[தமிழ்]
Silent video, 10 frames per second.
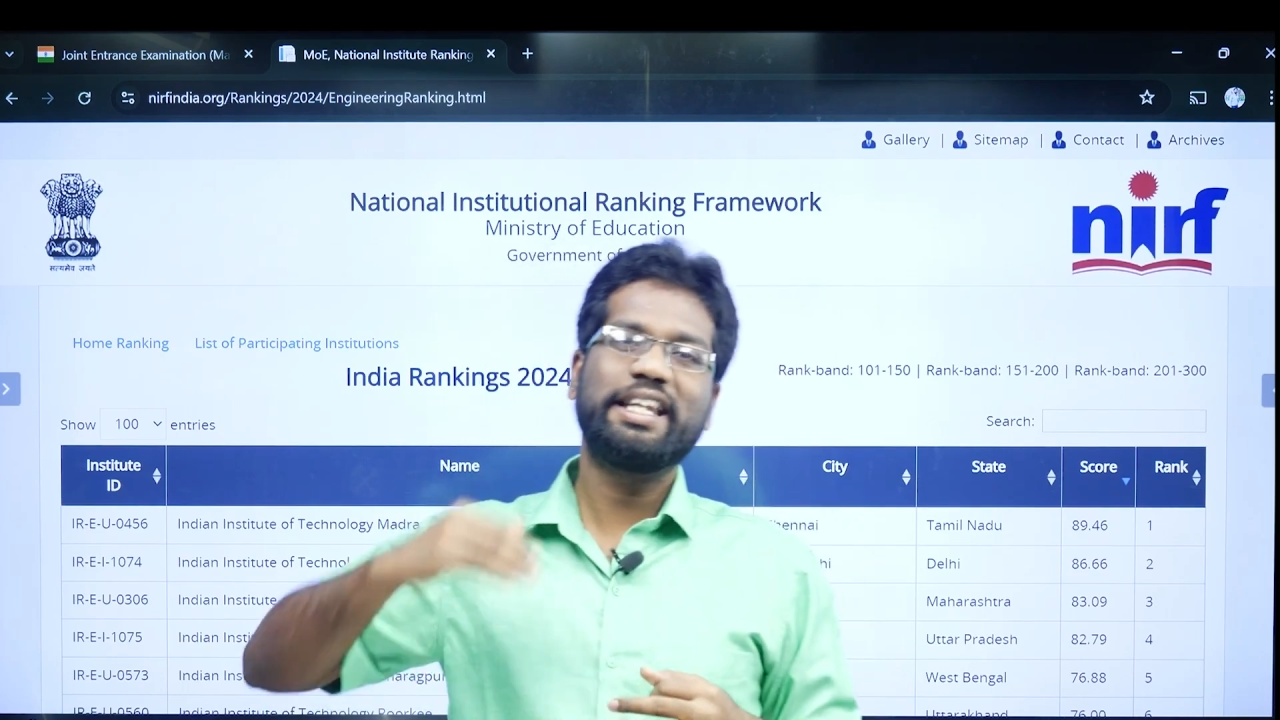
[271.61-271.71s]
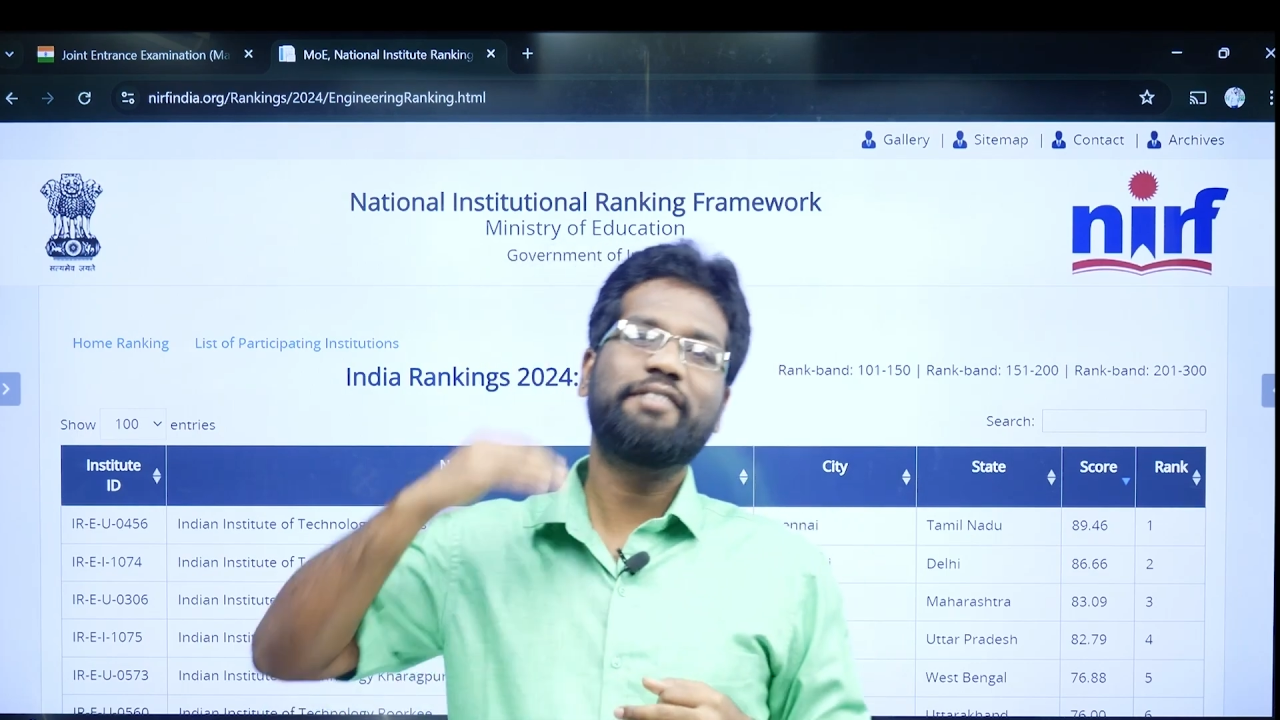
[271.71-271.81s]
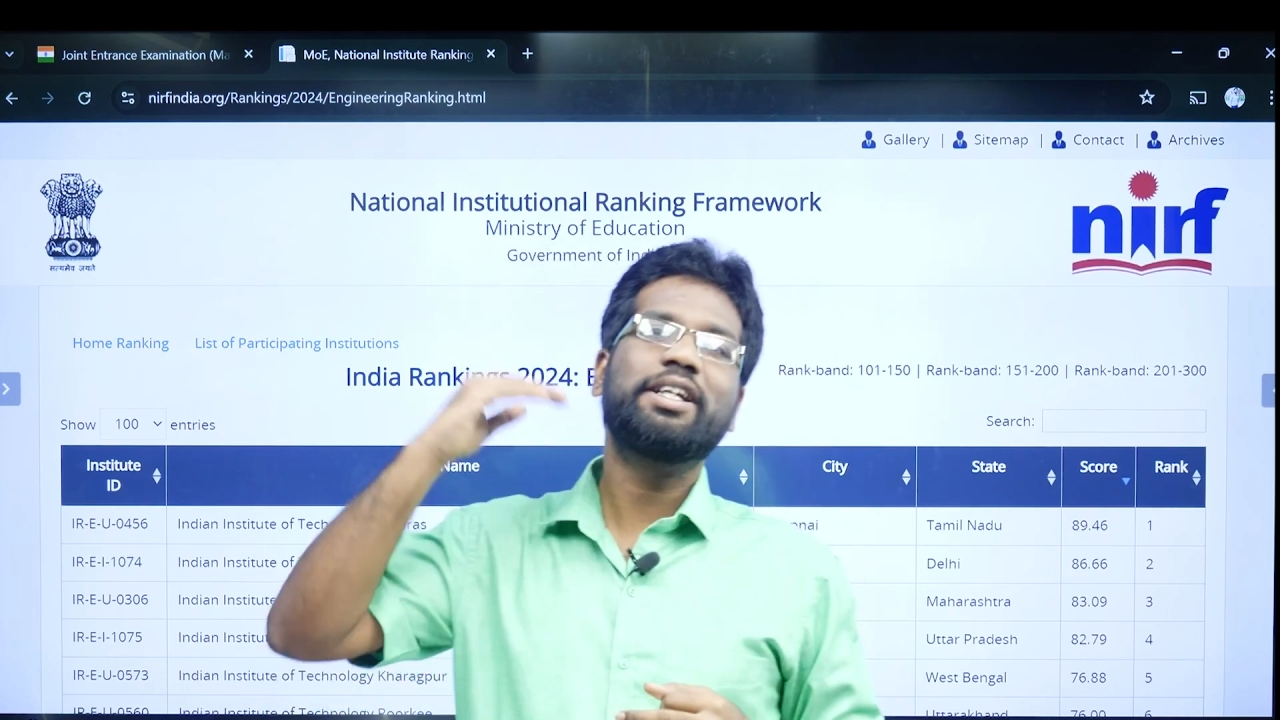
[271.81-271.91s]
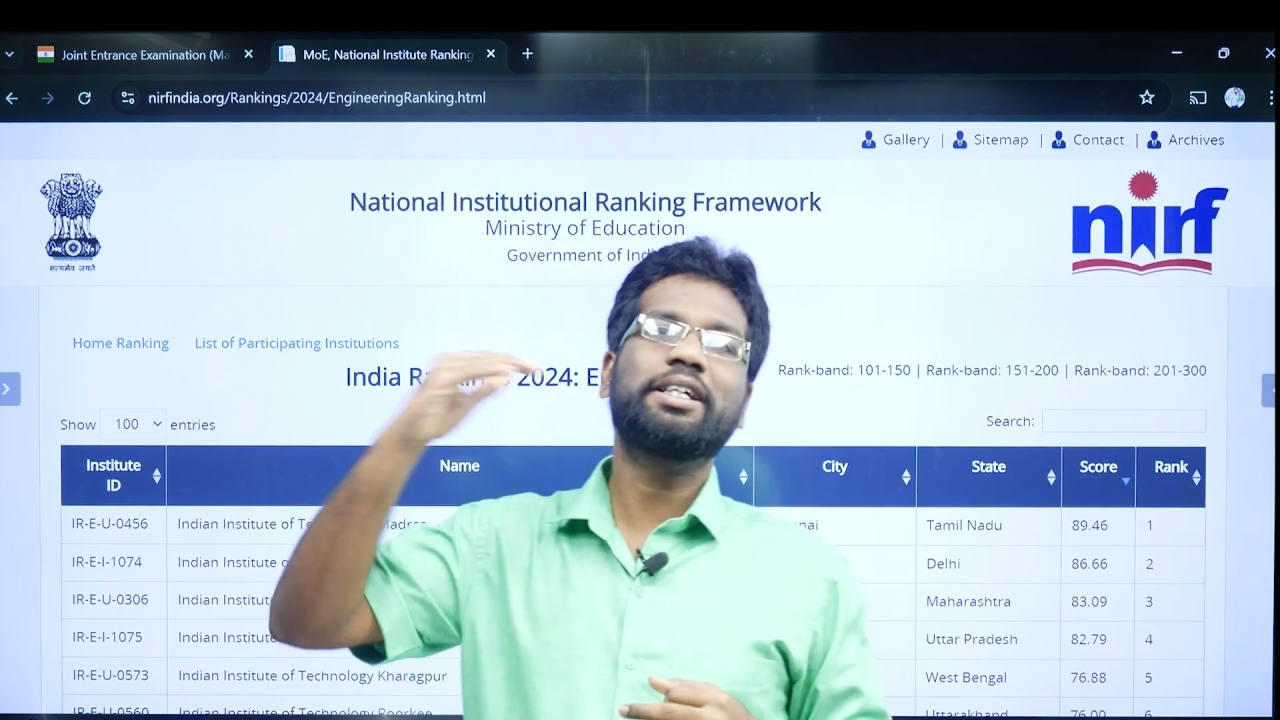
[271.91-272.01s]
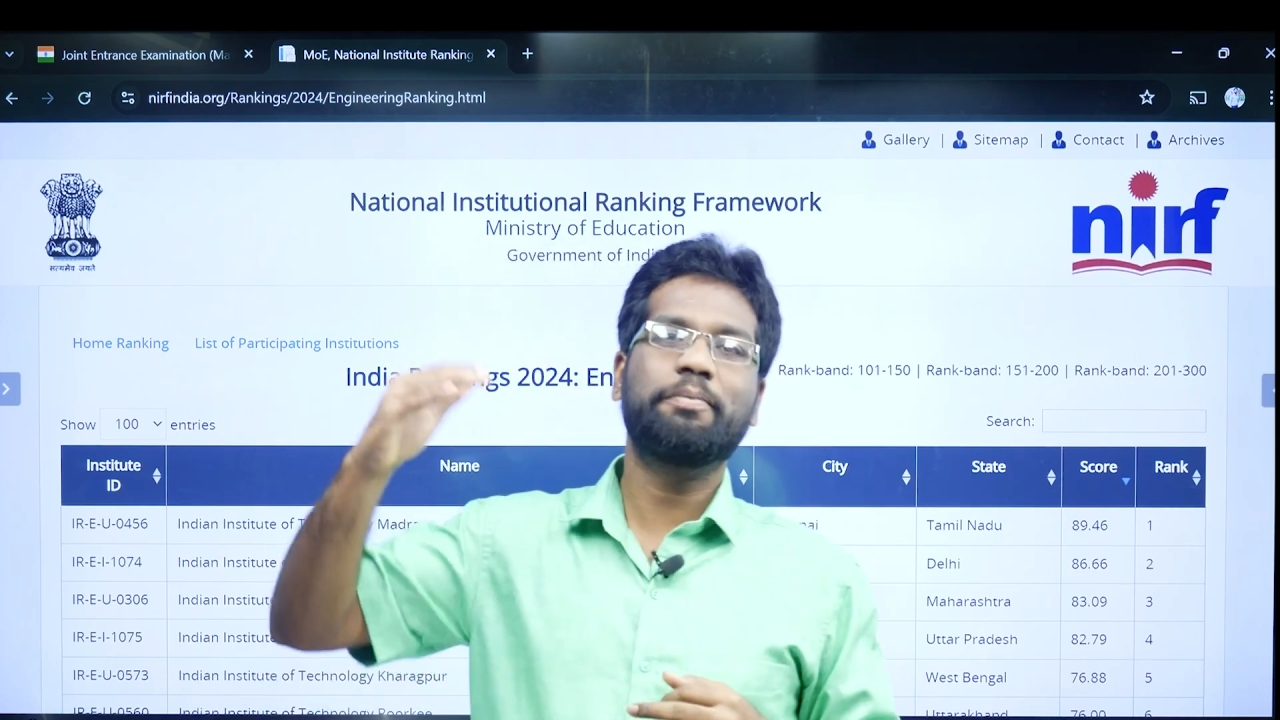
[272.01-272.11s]

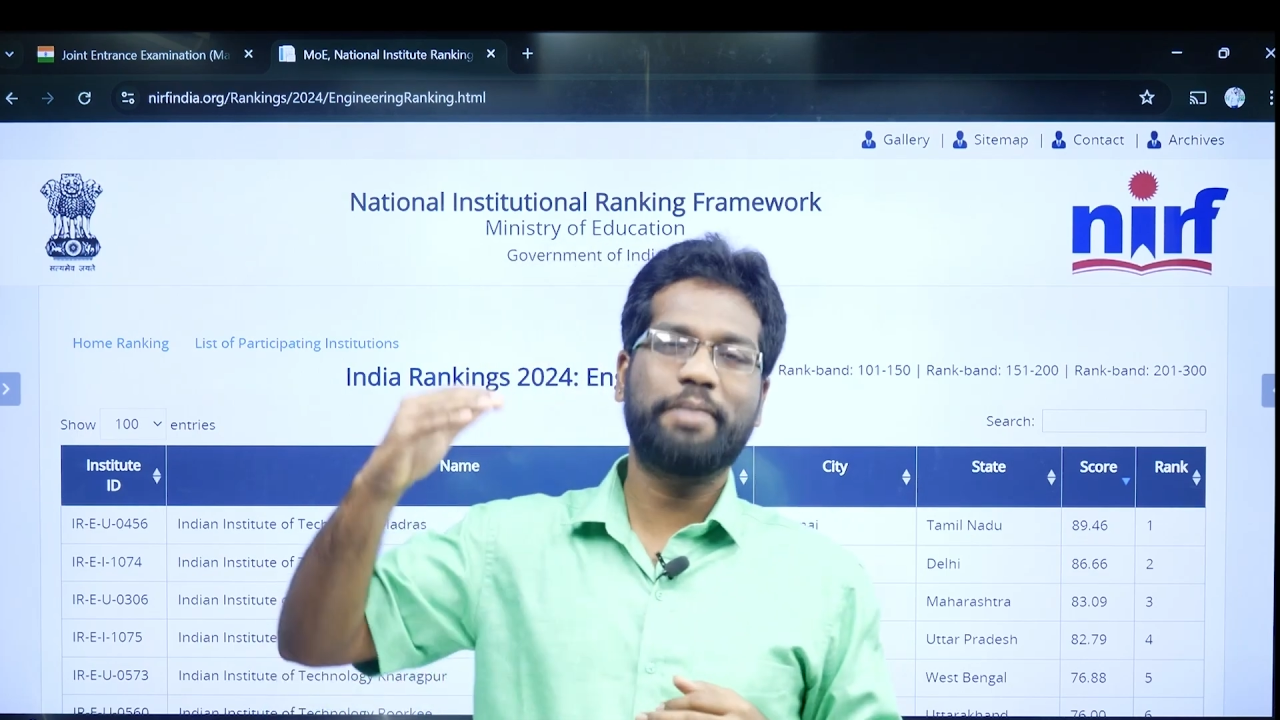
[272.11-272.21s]
லெவலுக்கு